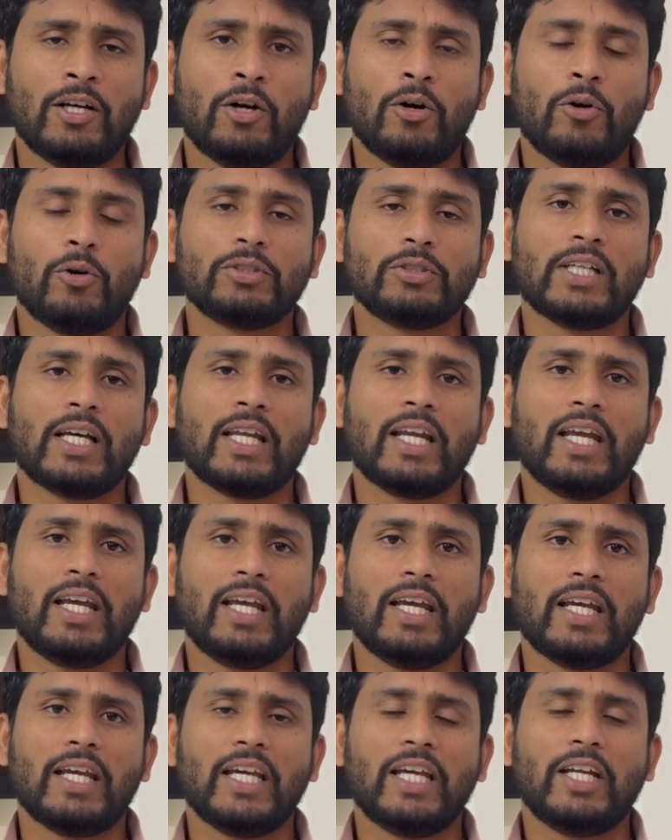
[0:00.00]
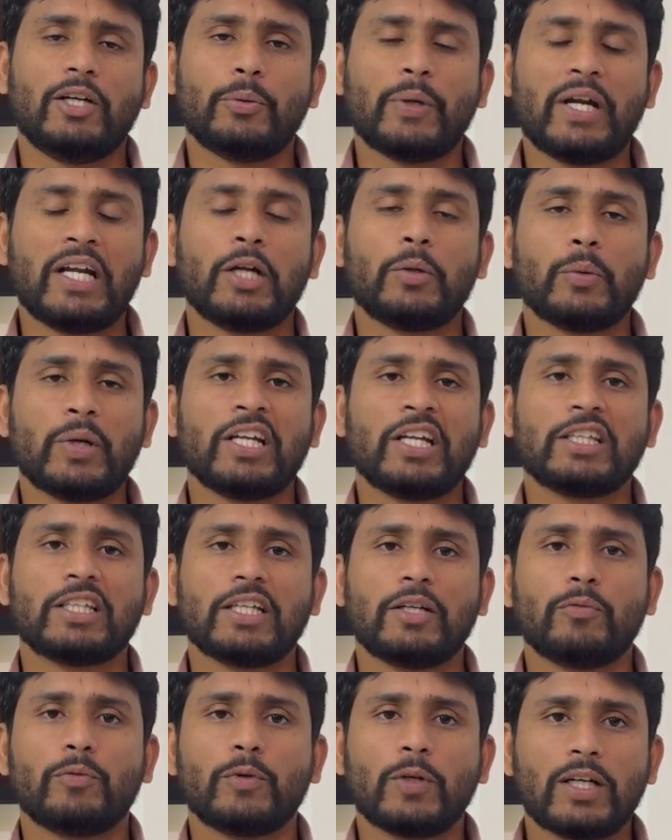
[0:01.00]
ఒకసారి ఈ ట్వంటీ ట్వంటీ త్రీ
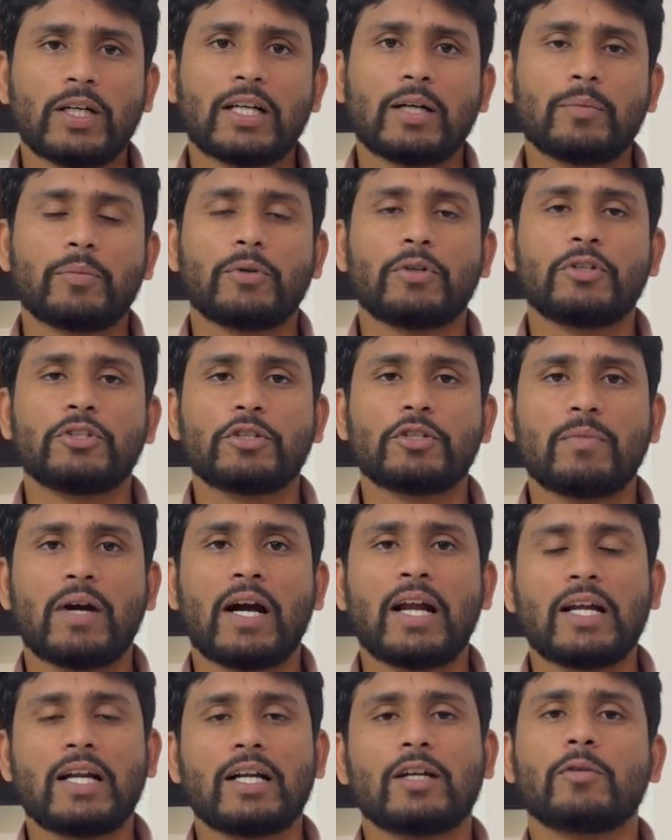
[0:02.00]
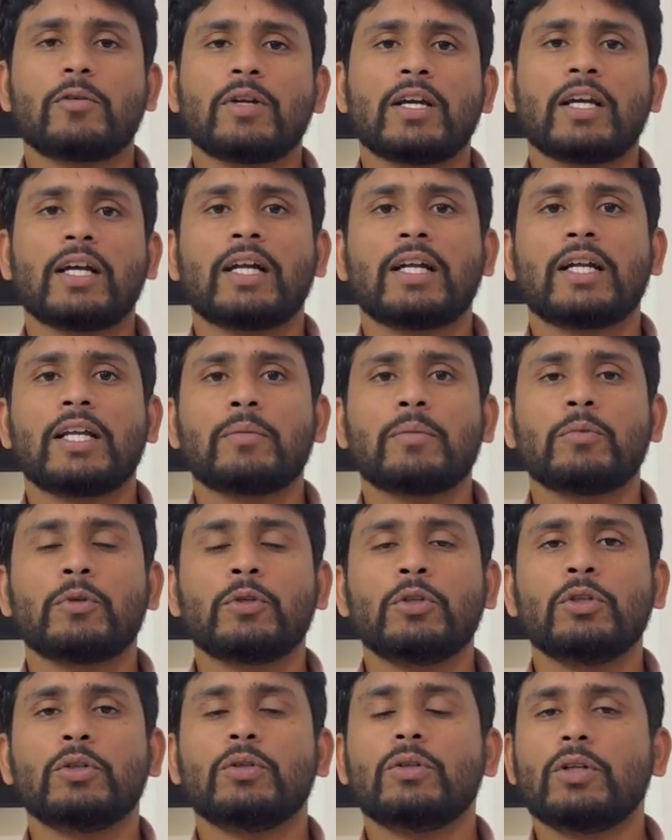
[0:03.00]
వరల్డ్ కప్ గురించి మాట్లాడుకునే కంటే
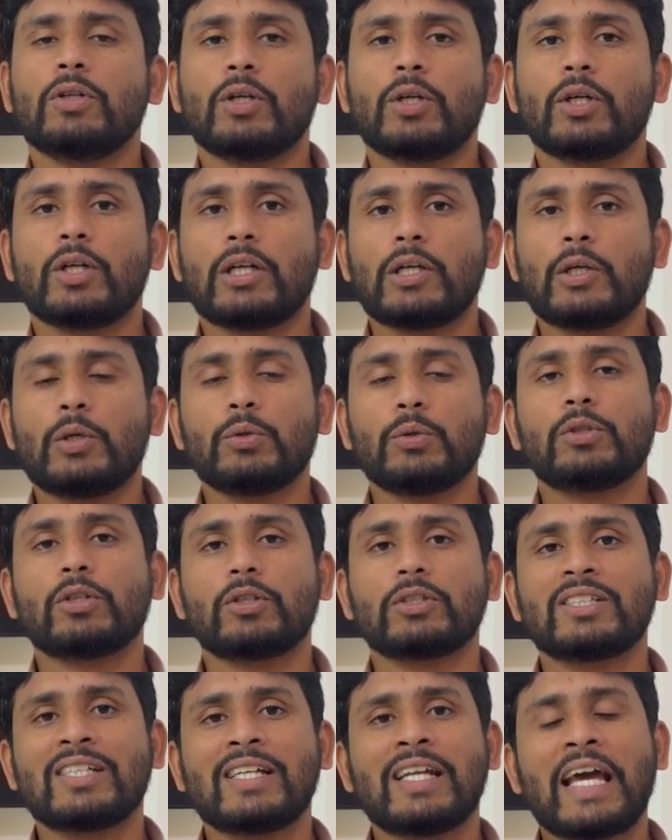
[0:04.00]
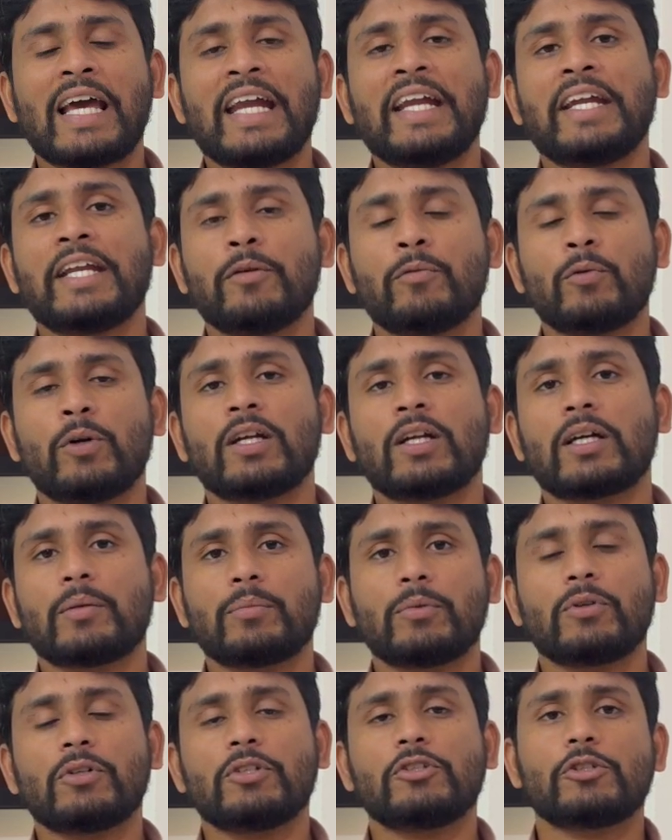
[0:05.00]
ముందు టూ థౌజండ్ నైన్టీన్ వరల్డ్
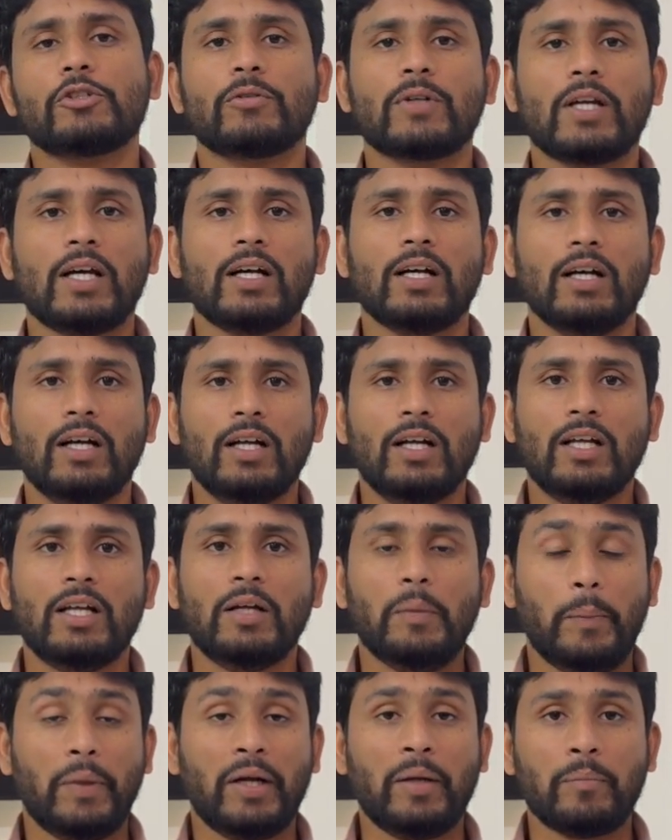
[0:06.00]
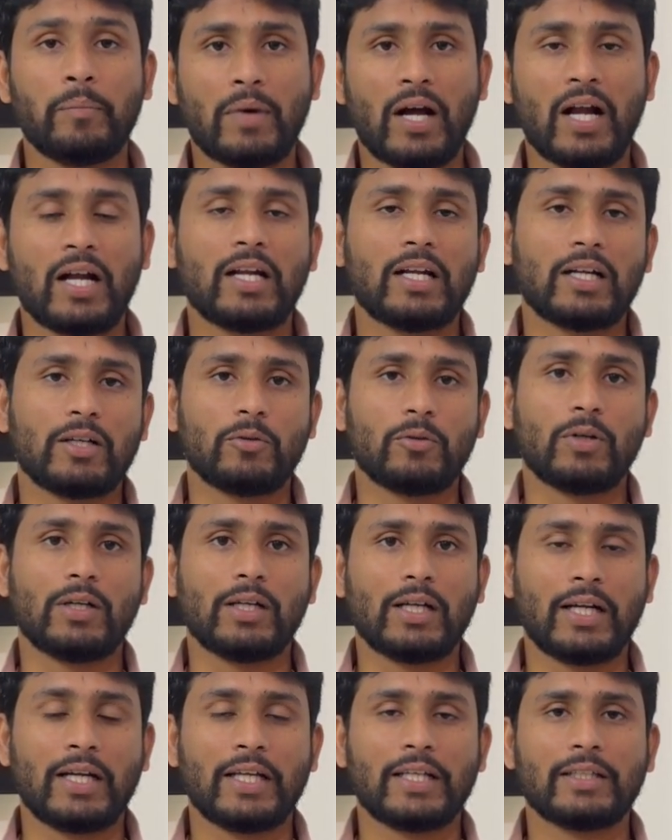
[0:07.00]
కప్ గురించి కూడా మనం మాట్లాడుకోవాలి
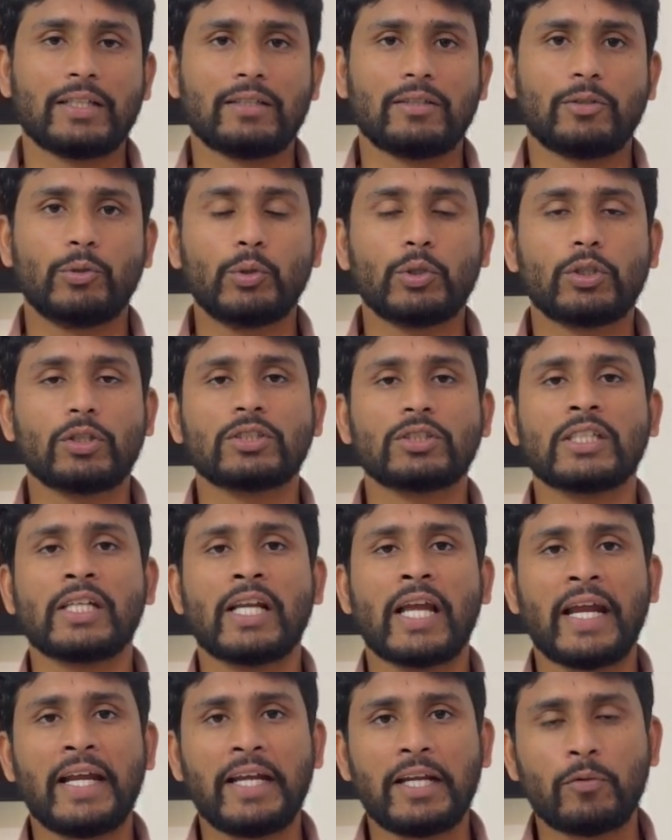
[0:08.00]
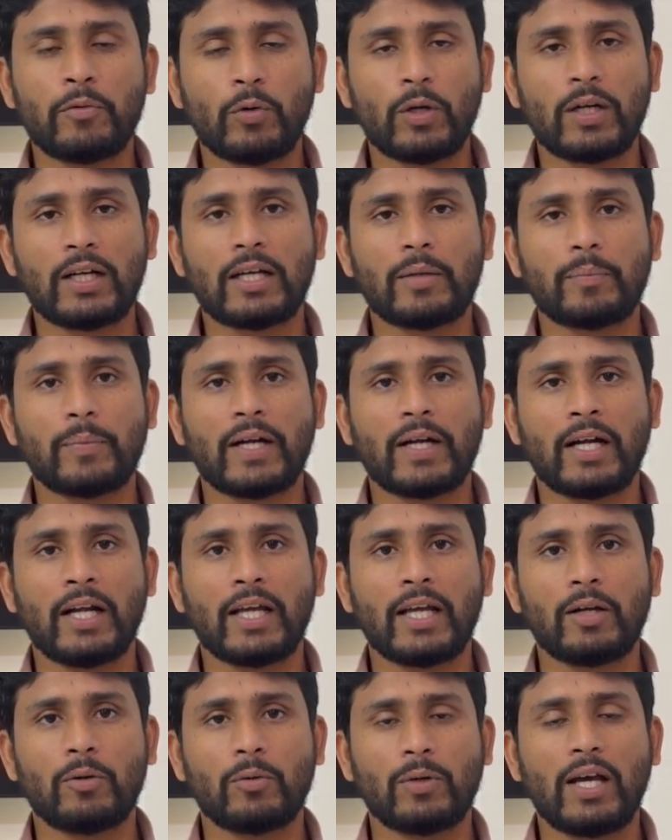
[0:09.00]
అంటే టూ థౌజండ్ నైన్టీన్ వరల్డ్ కప్
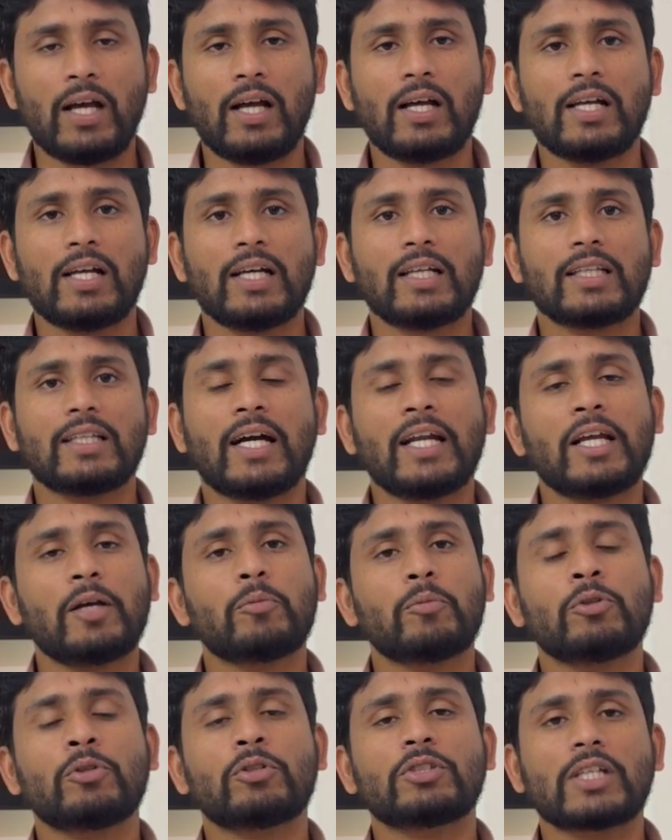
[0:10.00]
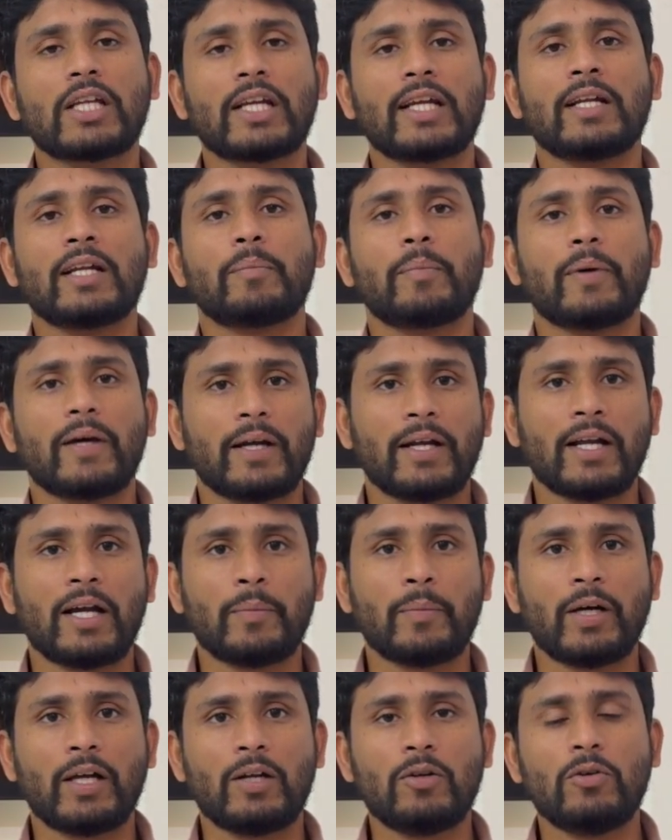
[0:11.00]
కంటే కూడా దానికి ముందు జరిగిన
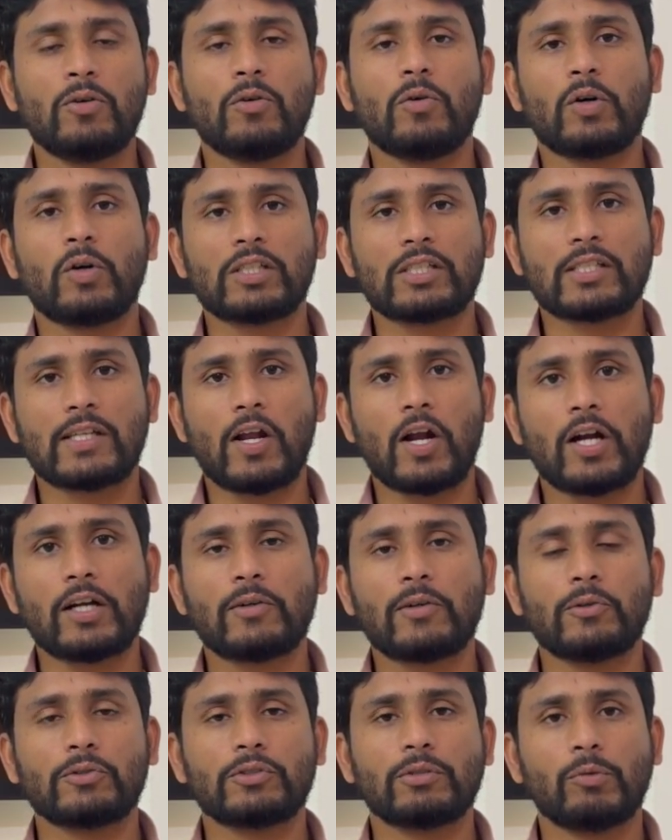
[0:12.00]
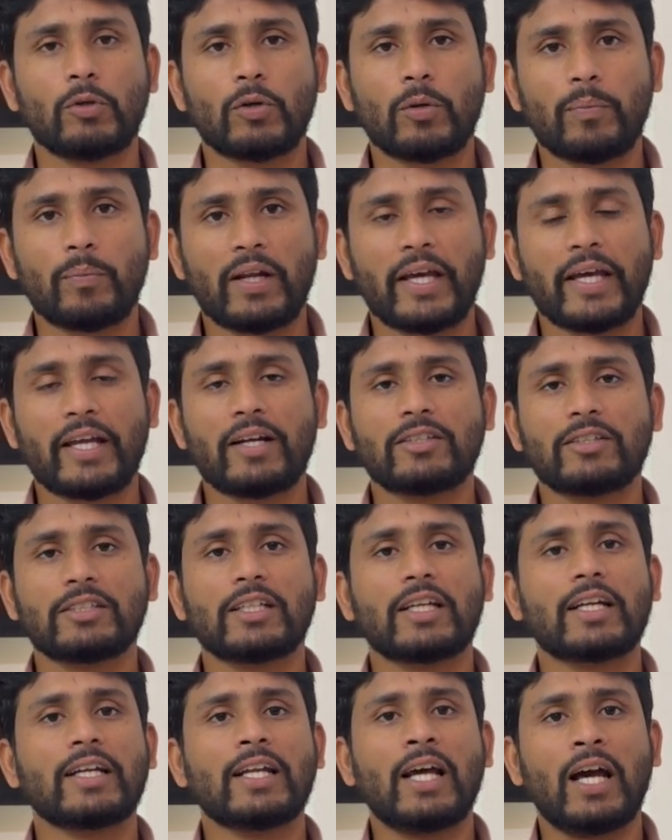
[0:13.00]
పరిణామాలు ఒక స్లాట్ కోసం ఒక ప్లేయర్కి
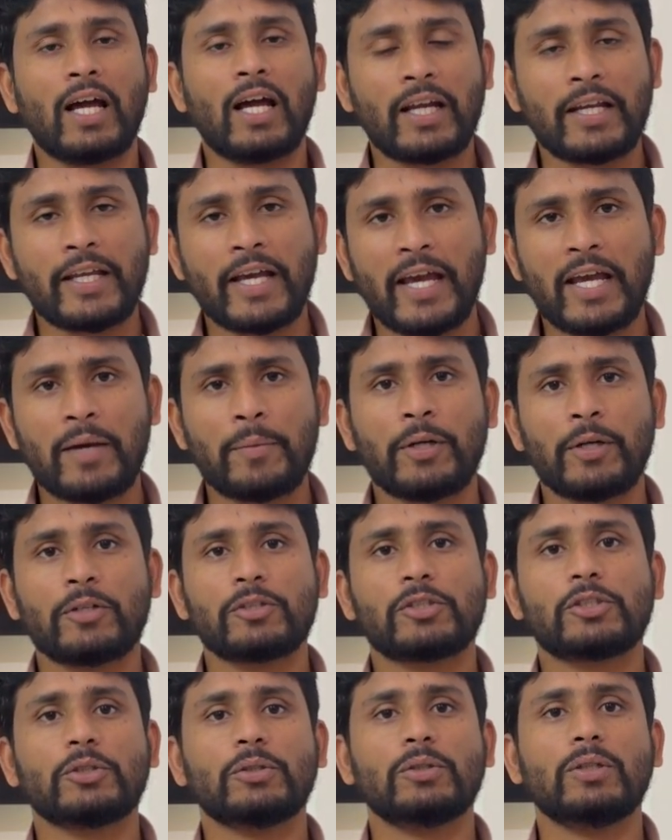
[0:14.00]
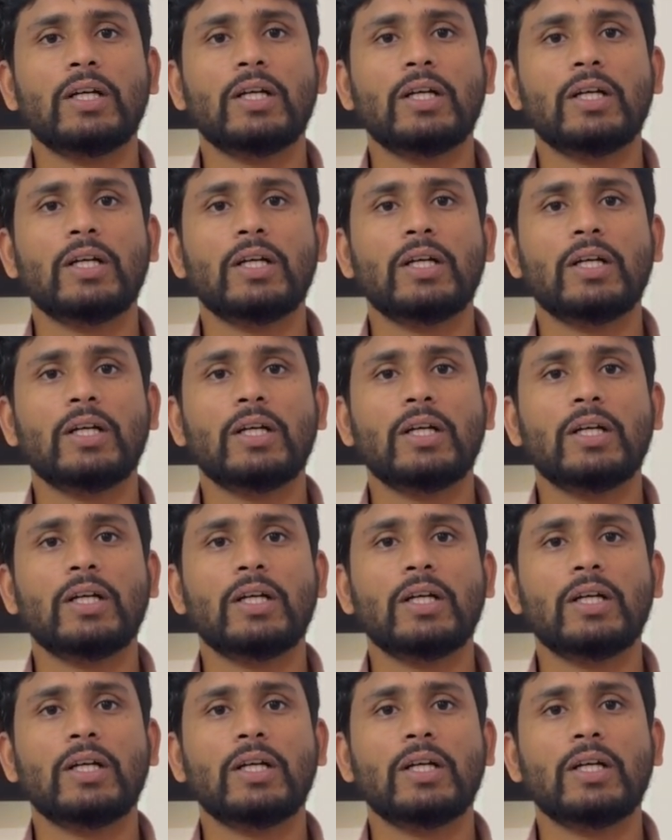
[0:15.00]
జరిగిన అన్యాయం అనొచ్చు